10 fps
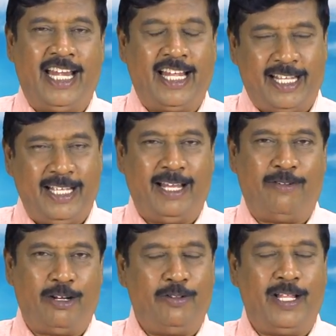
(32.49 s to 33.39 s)
எனக்கு
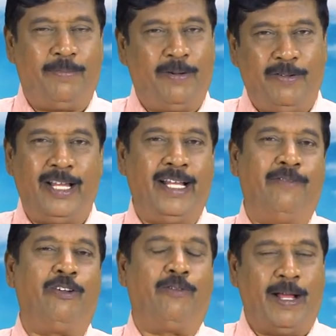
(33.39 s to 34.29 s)
அவர் வந்து அப்போவே
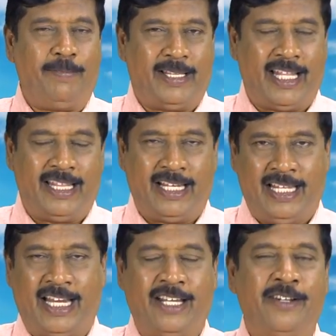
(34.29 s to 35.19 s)
ஒரு வாய்ப்பை
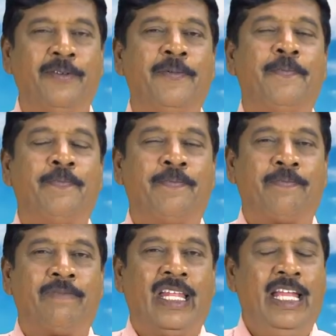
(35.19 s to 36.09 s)
தந்திருந்தார்
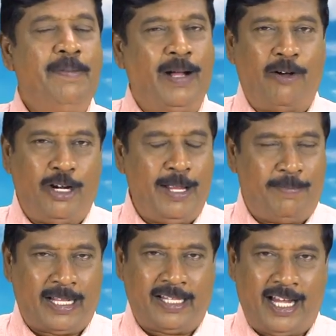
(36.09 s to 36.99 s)
இப்போ அவருடைய
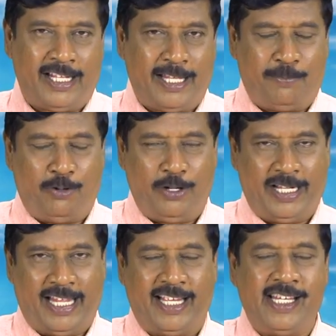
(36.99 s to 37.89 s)
படத்துக்காக தான்
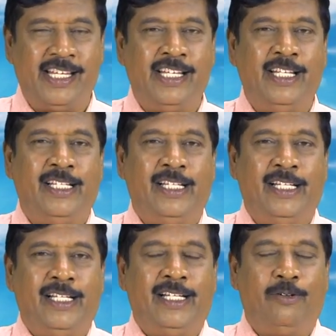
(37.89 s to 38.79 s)
போயிருந்தேன்
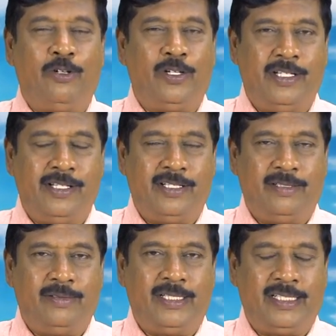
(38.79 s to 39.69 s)
ஒரு
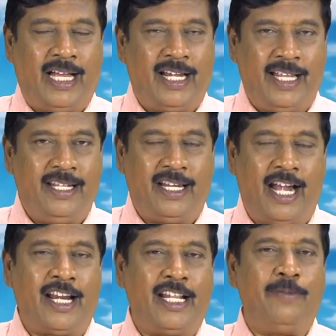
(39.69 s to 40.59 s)
நாலஞ்சு
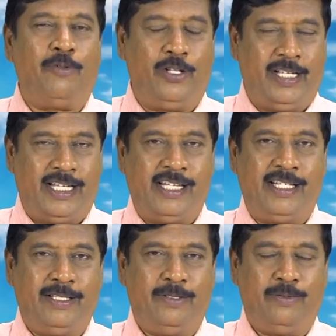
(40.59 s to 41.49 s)
நாள் இருந்தபோது
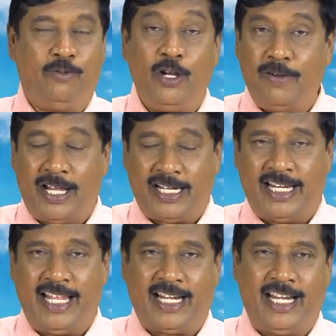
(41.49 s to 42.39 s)
ஓய்வாக
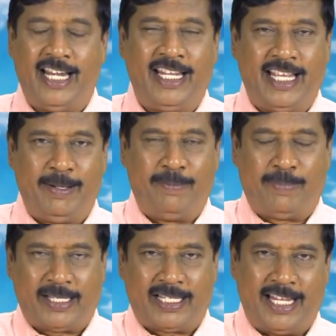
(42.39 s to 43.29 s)
இருக்கிற நேரங்களில் நீங்கள்
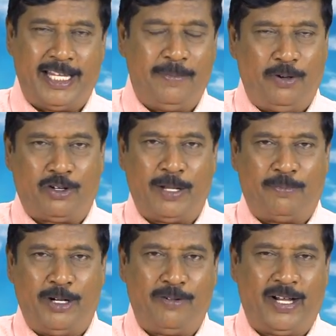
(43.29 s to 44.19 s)
பக்கத்தில் எங்கேயும் போய்
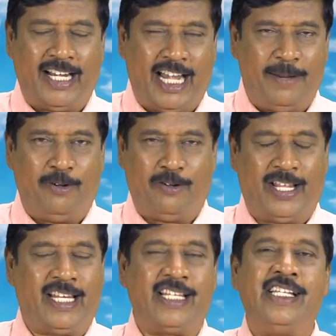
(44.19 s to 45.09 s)
தான் போயிட்டு வாங்கன்னு
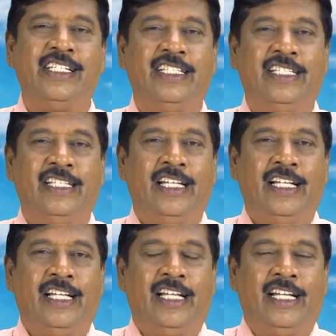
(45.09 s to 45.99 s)
அனுப்பிவிட்டார்
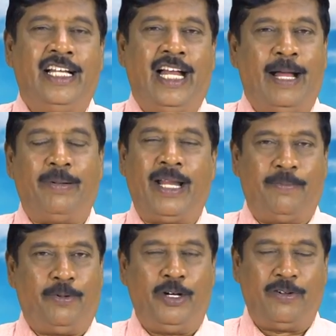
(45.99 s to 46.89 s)
அப்போ
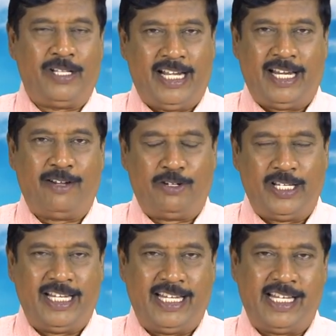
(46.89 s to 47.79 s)
நான் போயிட்டு வந்த இடம்
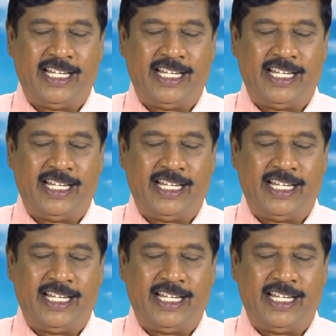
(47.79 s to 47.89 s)
வந்து